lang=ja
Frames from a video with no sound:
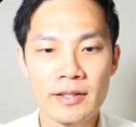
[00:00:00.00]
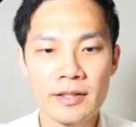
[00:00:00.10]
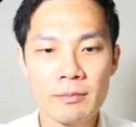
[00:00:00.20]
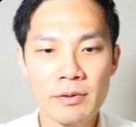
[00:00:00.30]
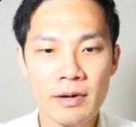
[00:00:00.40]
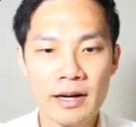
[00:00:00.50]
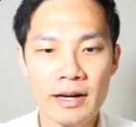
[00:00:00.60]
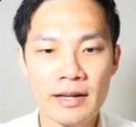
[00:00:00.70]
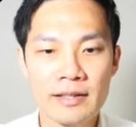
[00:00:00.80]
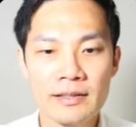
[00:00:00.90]
意味
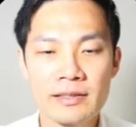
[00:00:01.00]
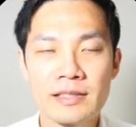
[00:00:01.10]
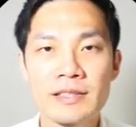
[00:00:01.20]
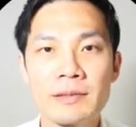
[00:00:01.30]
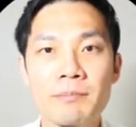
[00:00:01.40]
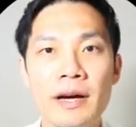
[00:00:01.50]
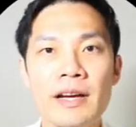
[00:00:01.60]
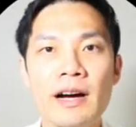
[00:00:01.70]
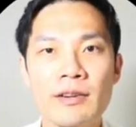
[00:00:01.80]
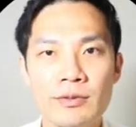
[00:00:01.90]
は心配
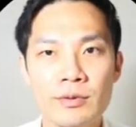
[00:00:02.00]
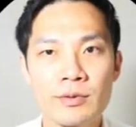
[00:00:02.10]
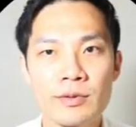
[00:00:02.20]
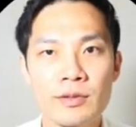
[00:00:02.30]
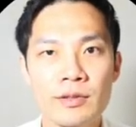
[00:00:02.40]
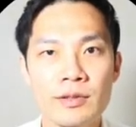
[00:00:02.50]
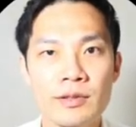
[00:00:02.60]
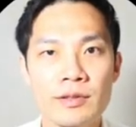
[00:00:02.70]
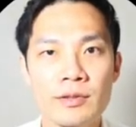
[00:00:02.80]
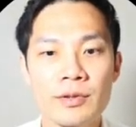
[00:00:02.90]
がある
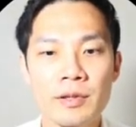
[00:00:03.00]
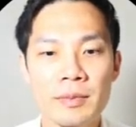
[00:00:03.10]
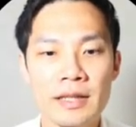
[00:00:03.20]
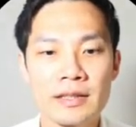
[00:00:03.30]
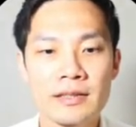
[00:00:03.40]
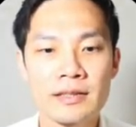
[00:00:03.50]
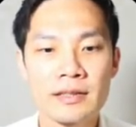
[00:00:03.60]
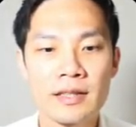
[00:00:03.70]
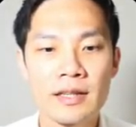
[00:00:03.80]
という意味です。